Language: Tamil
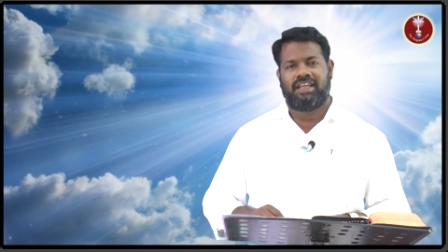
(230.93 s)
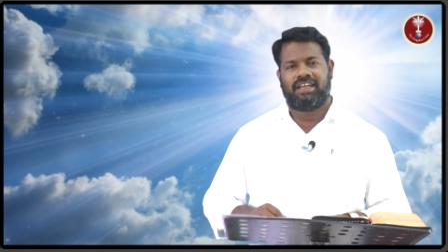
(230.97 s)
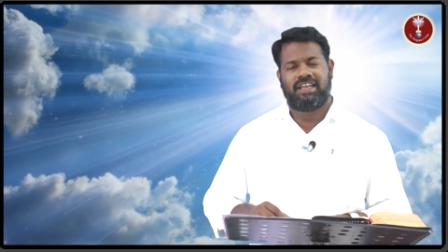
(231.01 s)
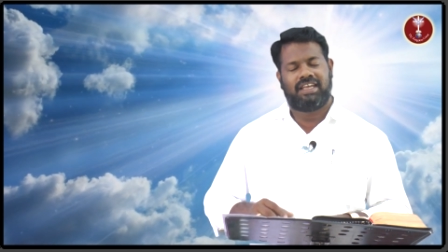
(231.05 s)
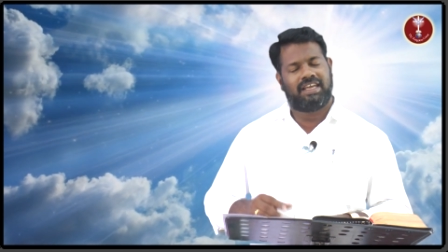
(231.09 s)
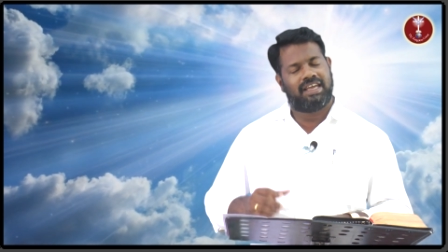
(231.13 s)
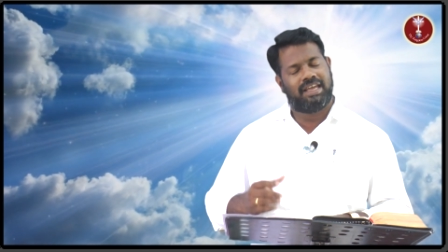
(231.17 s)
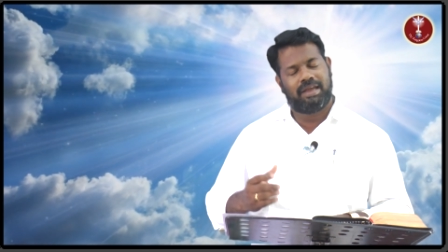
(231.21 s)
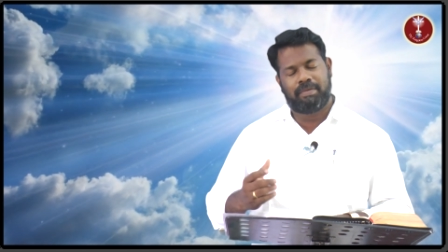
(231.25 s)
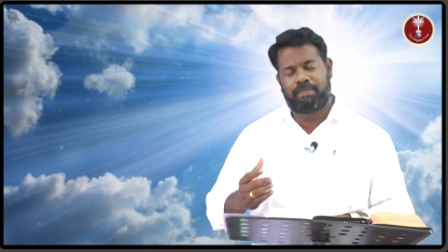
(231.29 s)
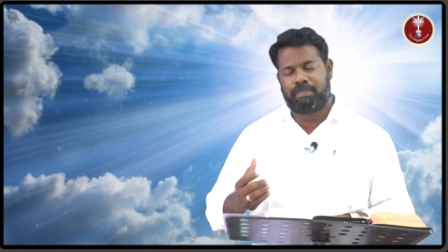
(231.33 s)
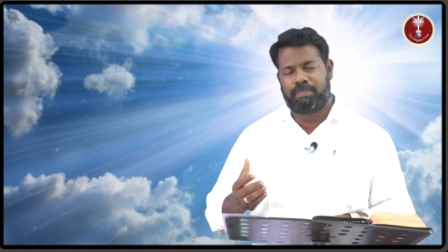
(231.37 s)

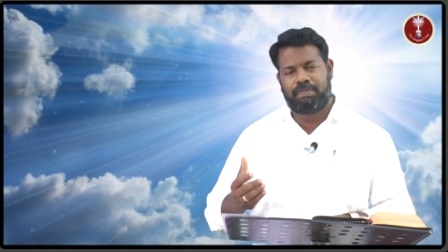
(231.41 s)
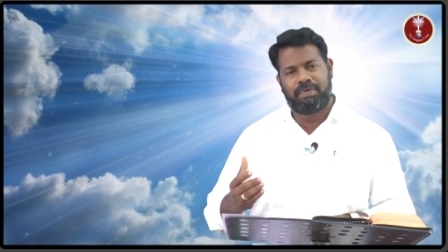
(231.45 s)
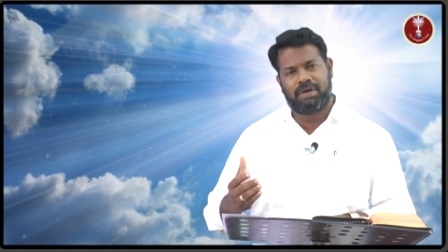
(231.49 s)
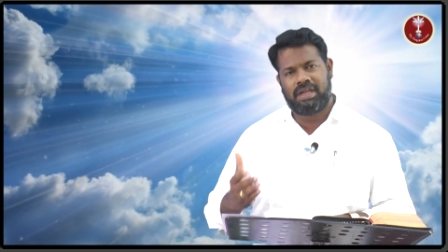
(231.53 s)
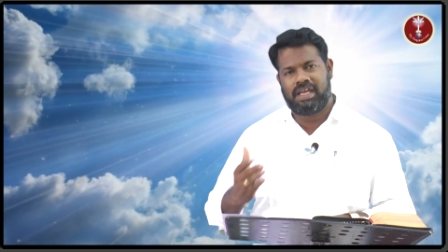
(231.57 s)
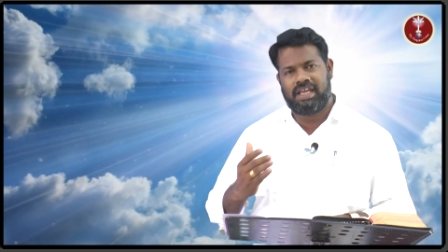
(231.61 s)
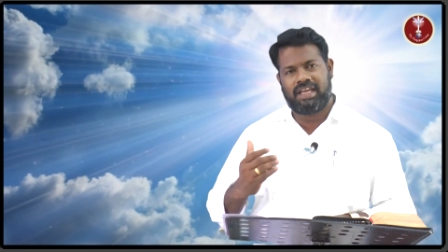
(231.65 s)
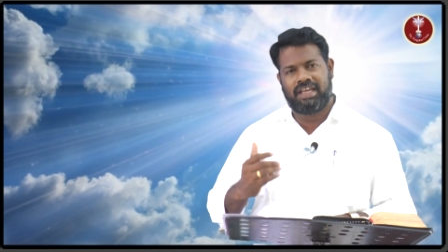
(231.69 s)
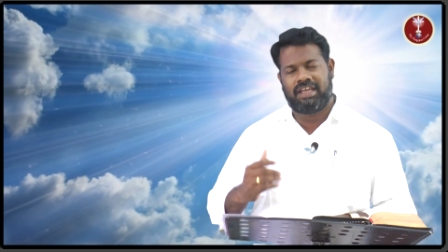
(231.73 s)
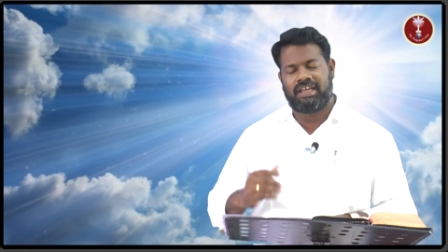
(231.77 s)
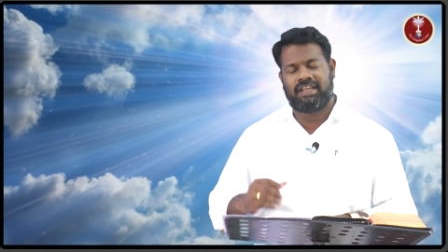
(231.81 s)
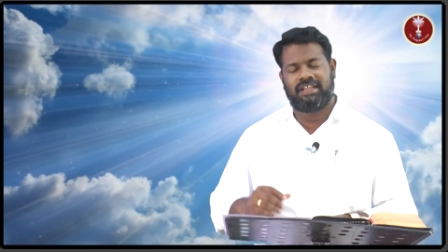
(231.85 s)
நீங்கள்
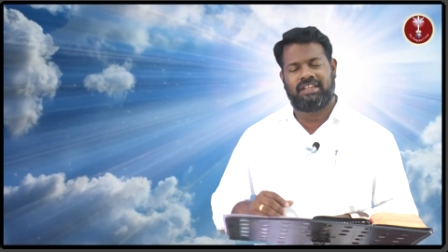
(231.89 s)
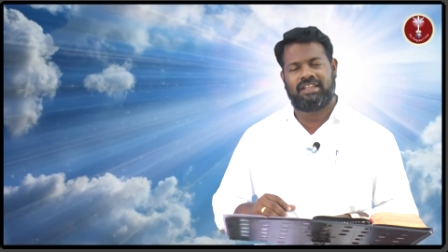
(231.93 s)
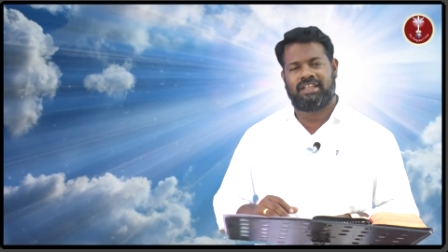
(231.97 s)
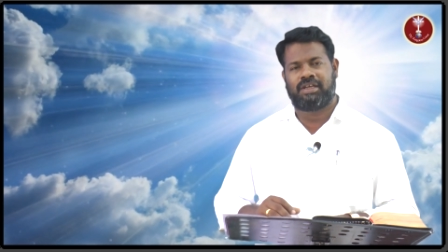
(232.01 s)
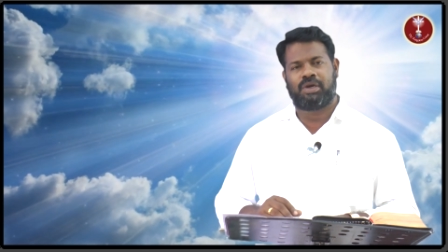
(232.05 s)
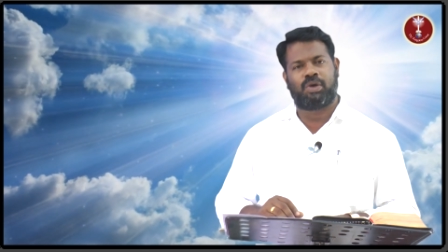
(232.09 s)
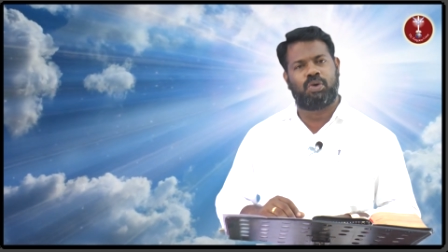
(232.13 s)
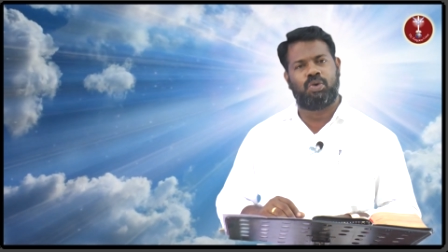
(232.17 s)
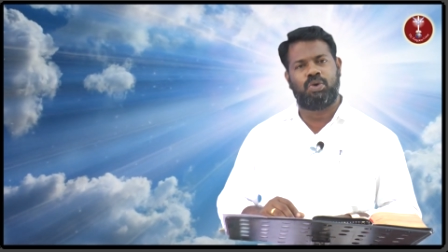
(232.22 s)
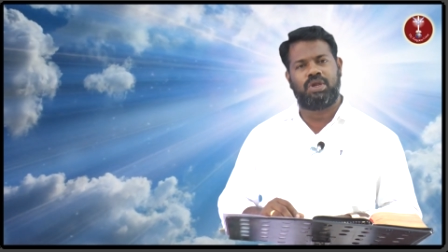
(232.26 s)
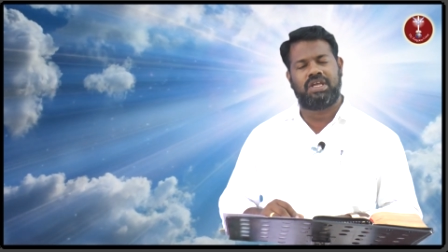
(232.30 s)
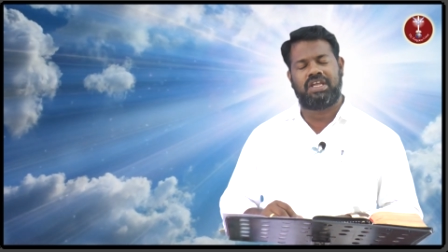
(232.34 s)
எப்படி இந்த
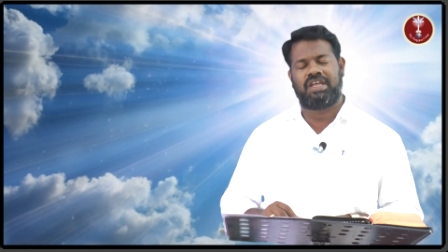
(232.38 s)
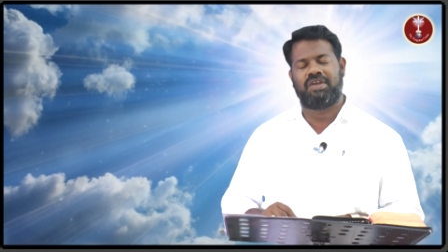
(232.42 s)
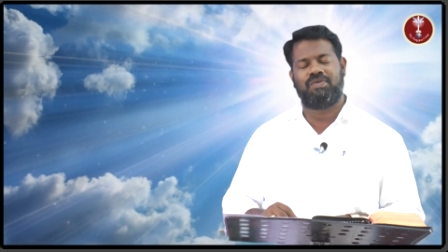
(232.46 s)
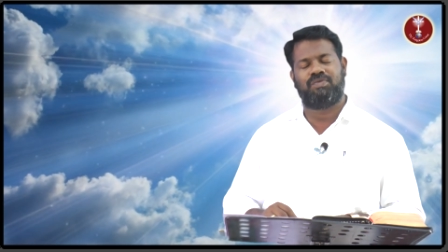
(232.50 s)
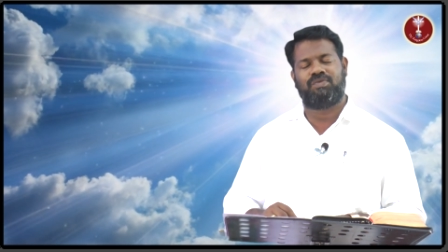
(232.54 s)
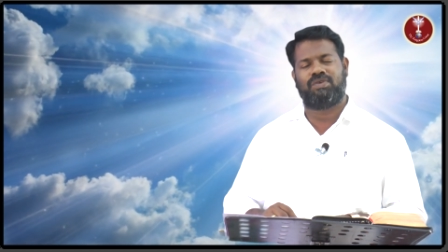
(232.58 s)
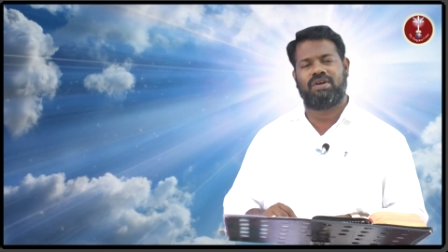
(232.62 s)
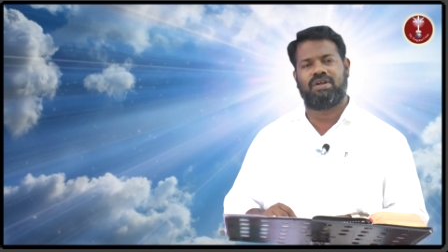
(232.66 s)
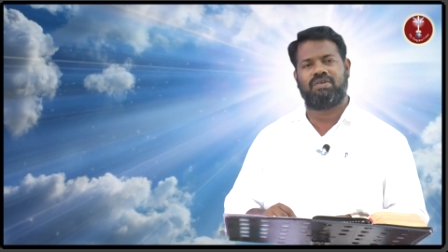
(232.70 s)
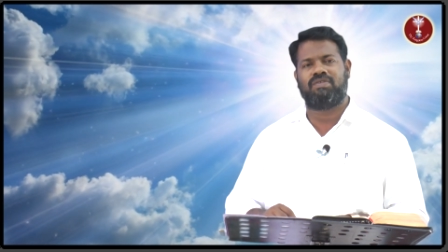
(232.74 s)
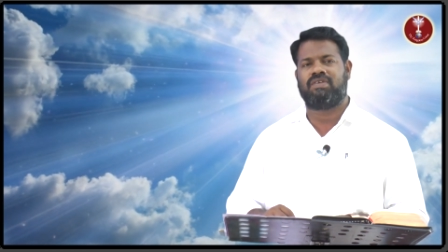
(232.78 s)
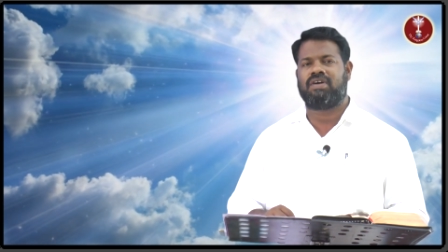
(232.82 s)
குடிக்கு
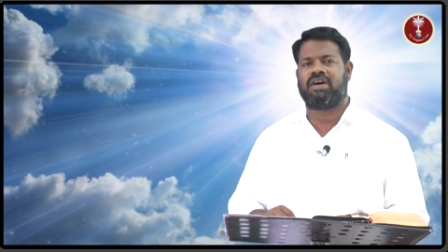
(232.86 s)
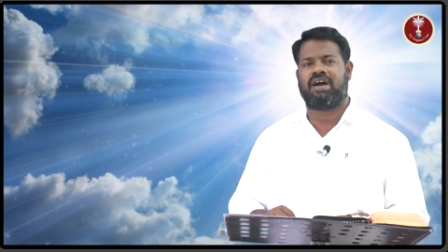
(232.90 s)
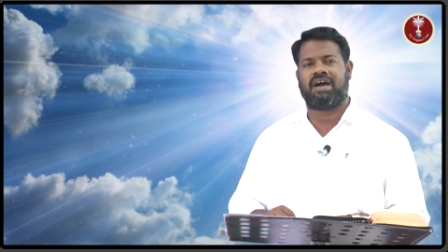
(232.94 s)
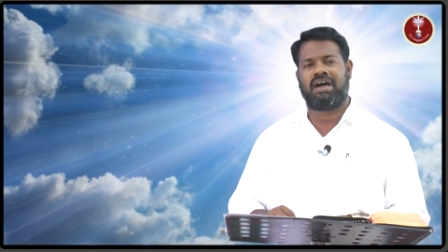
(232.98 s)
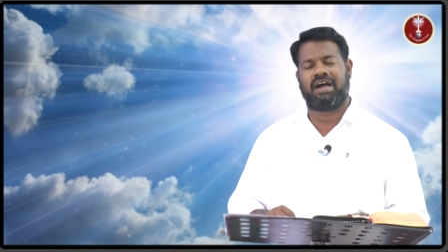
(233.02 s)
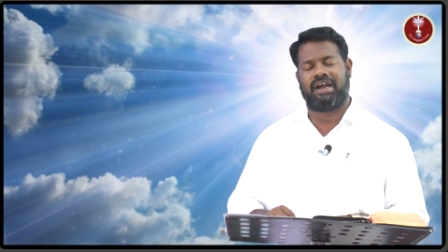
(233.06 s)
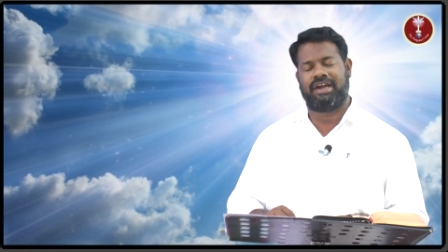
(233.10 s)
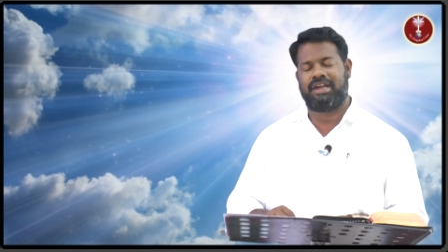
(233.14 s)
இவ்வளவா